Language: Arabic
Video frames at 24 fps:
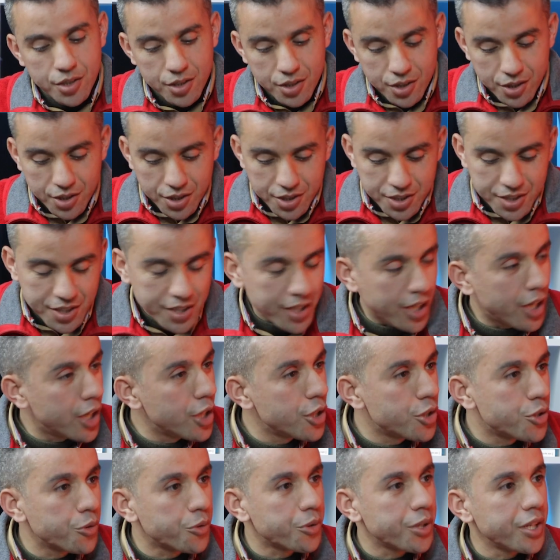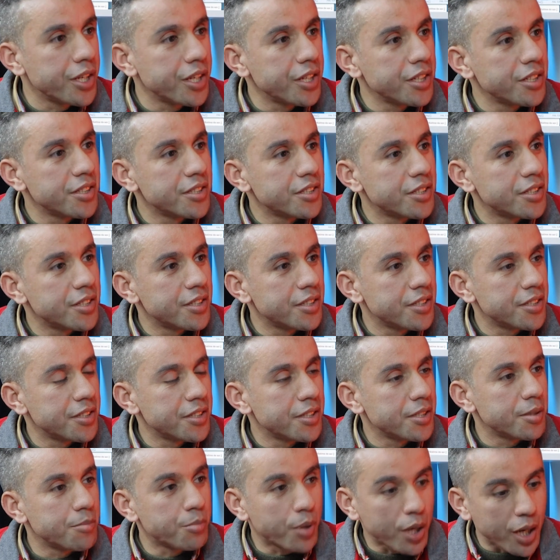آه، السي علي شكري
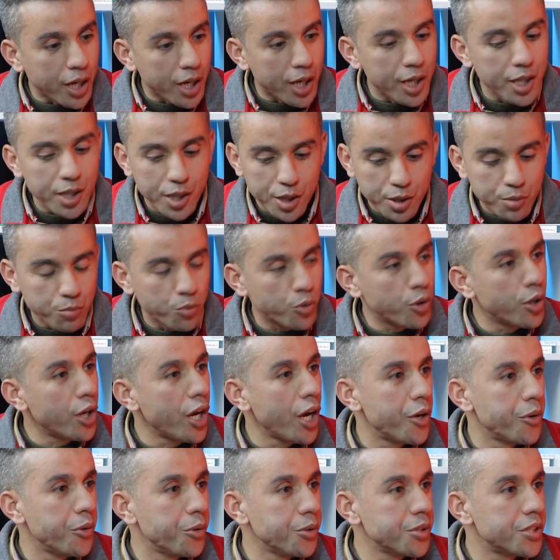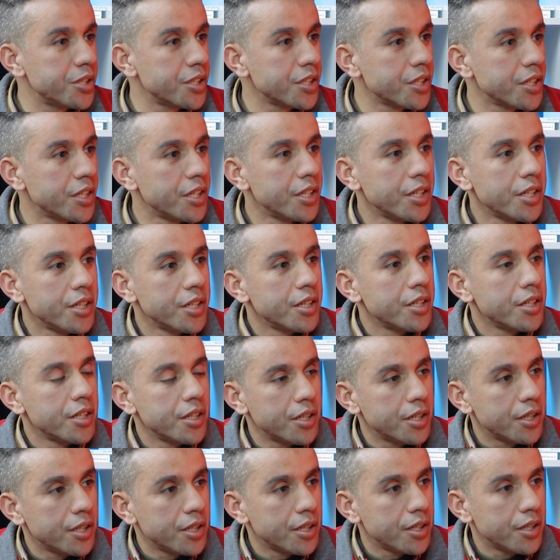آه، بقال يعني مول الحانوت
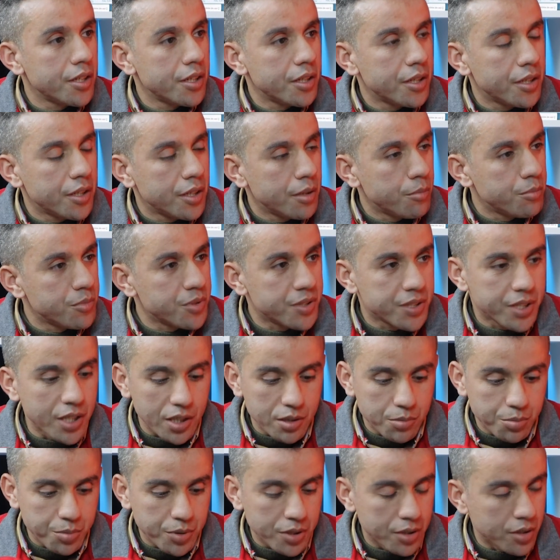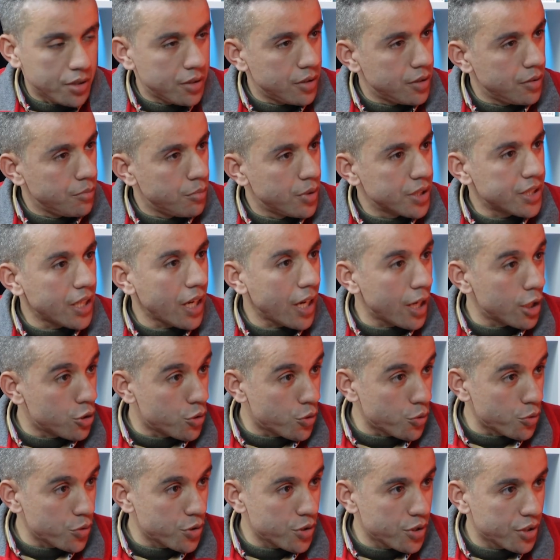آه، مزداد بمنطقه
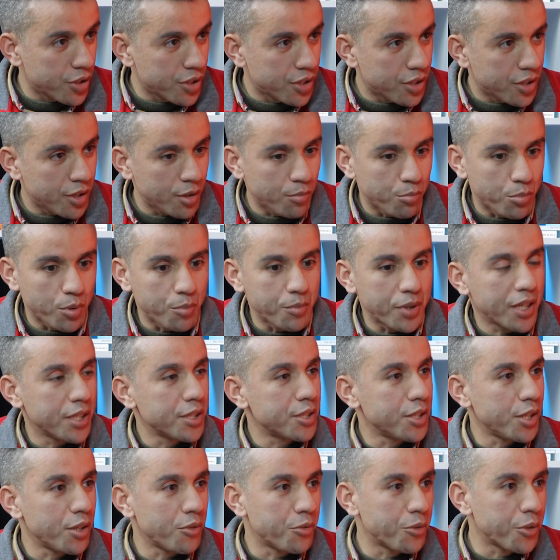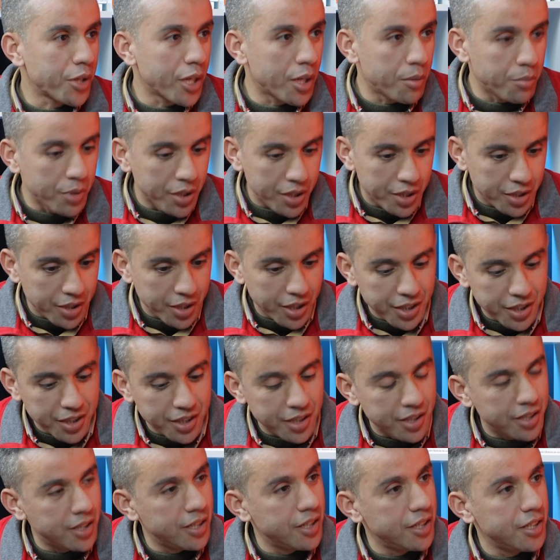سوس ربما كتعرفوا كاملين
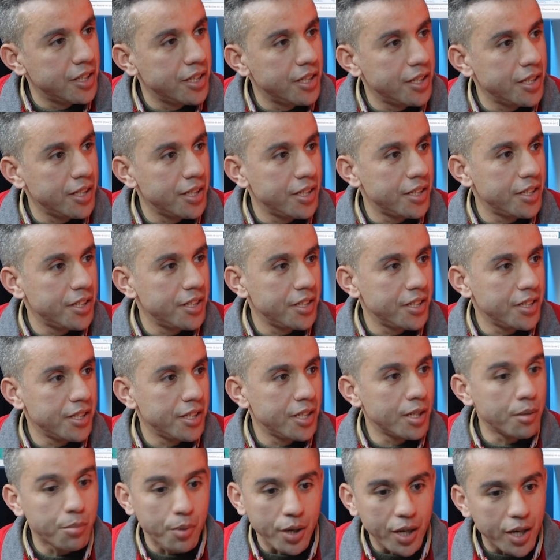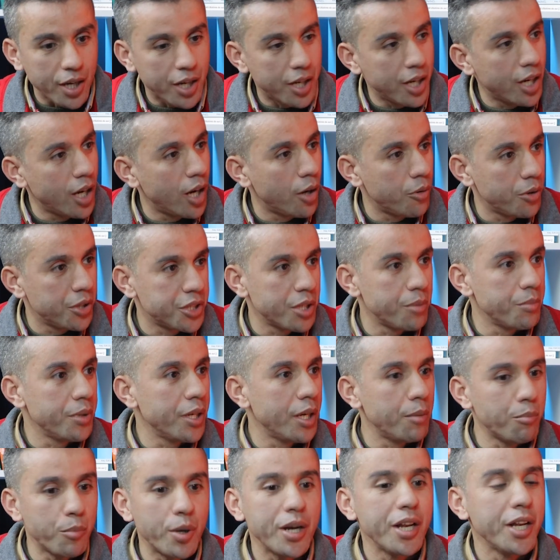يعني البقاله ولا
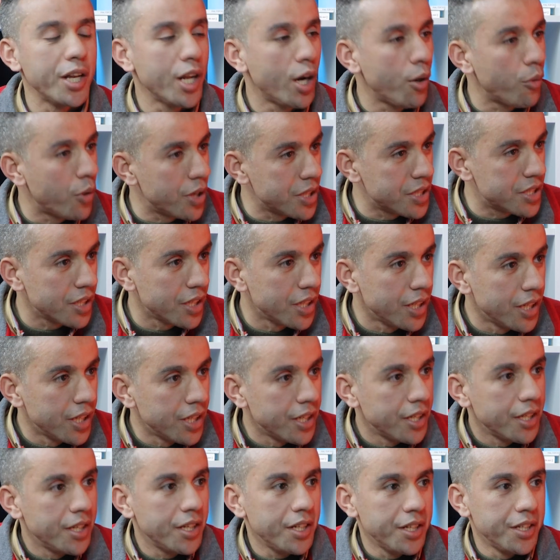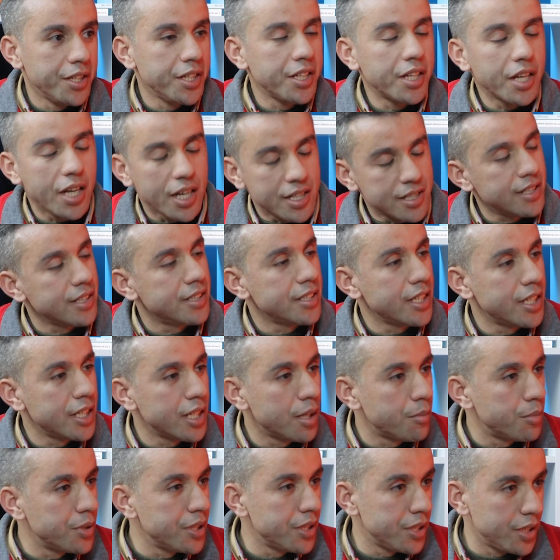جميع موالي الحوانت اللي الاصل
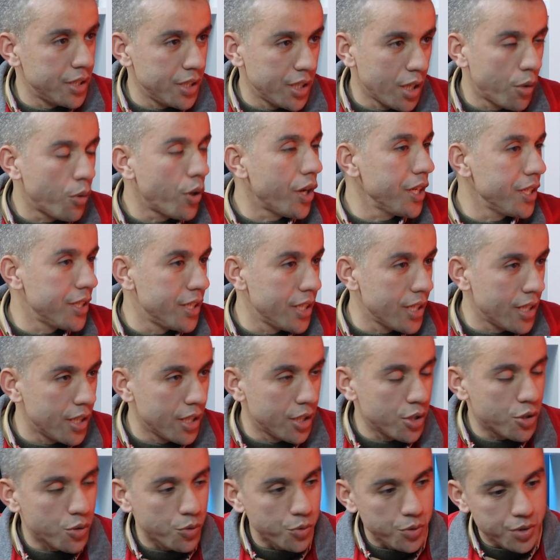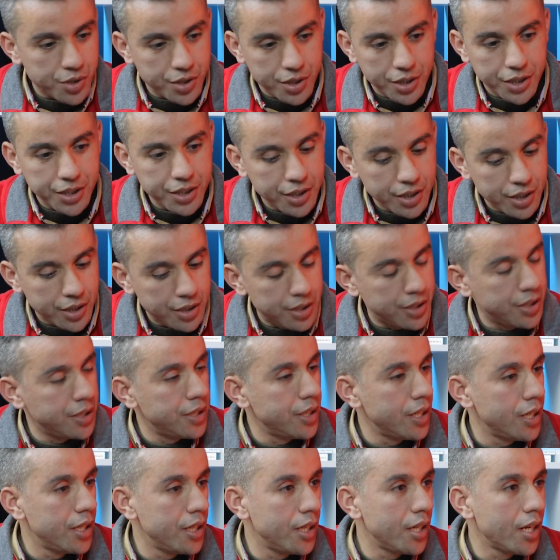ديالنا من النواحي ديال سوس يعني
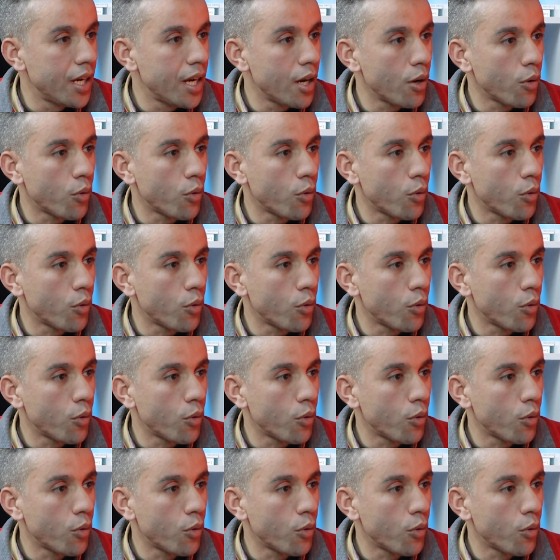كلهم